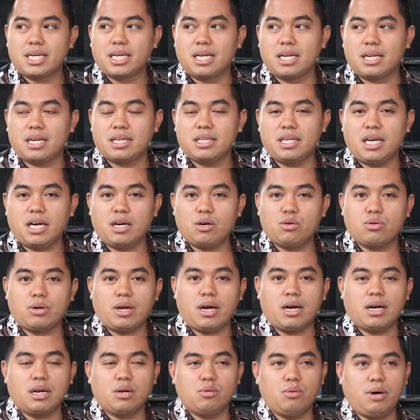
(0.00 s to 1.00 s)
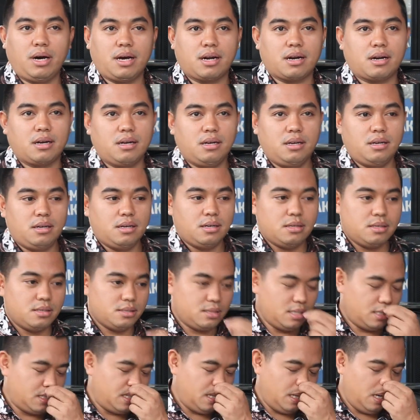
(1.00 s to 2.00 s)
gelernya kurang keluar
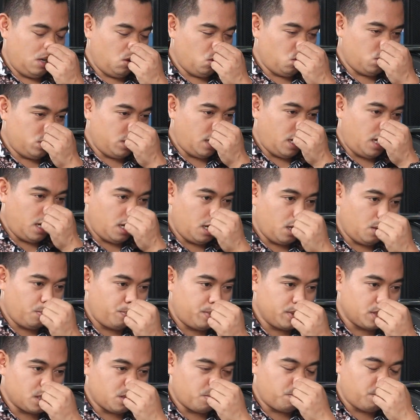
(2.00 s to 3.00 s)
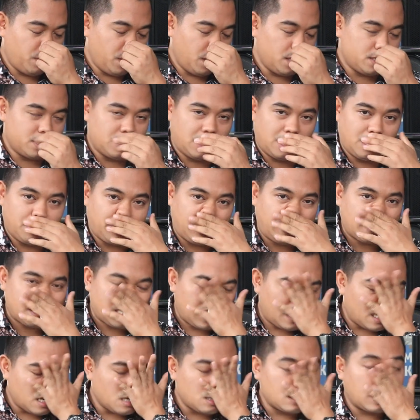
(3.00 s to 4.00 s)
jadi lownya lebih tebal
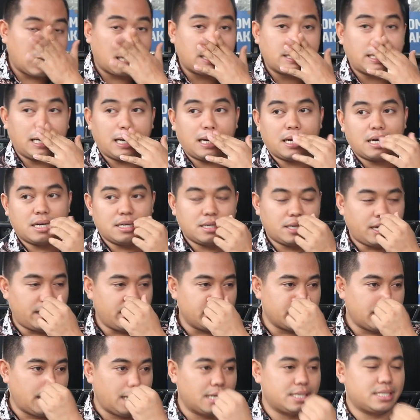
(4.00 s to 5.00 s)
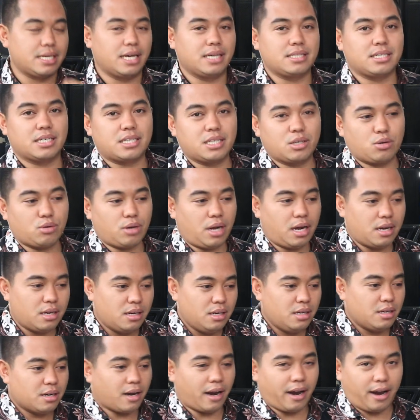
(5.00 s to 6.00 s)
daripada rendahnya rendahnya nggak ada jadi kurang
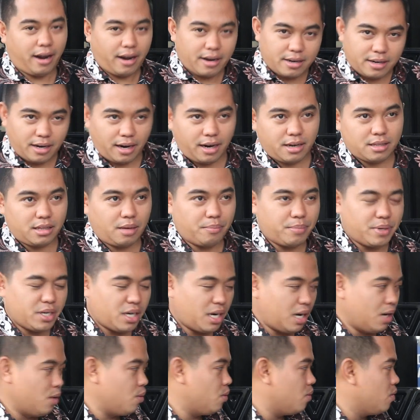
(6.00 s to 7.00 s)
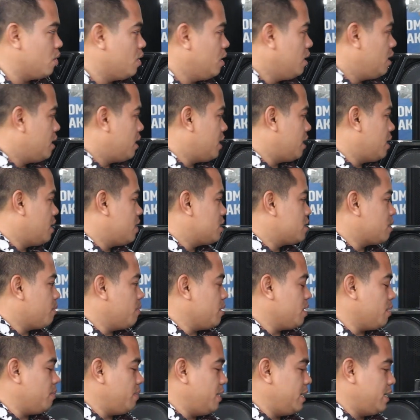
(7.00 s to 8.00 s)
render tapi ngeluh nah
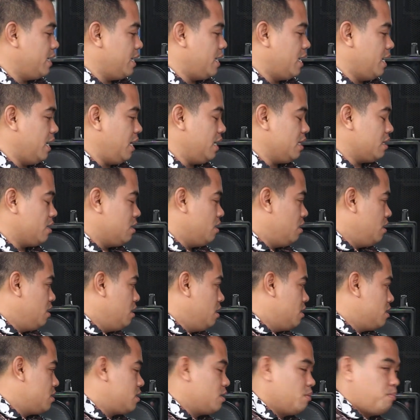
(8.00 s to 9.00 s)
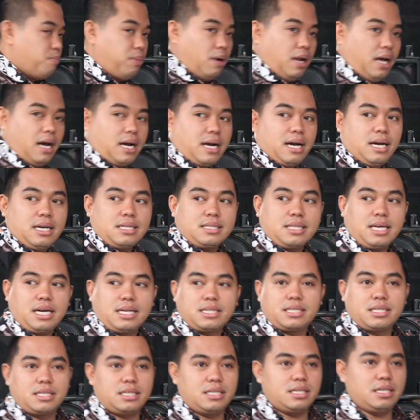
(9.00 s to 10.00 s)
teman-teman lihat di belakang
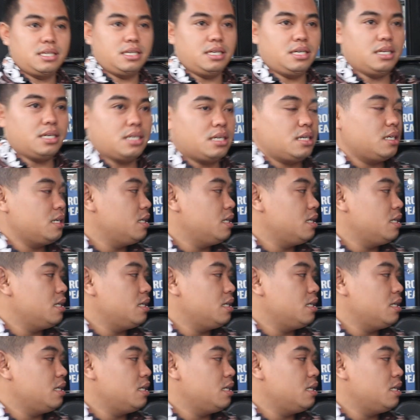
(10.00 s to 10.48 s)
tadi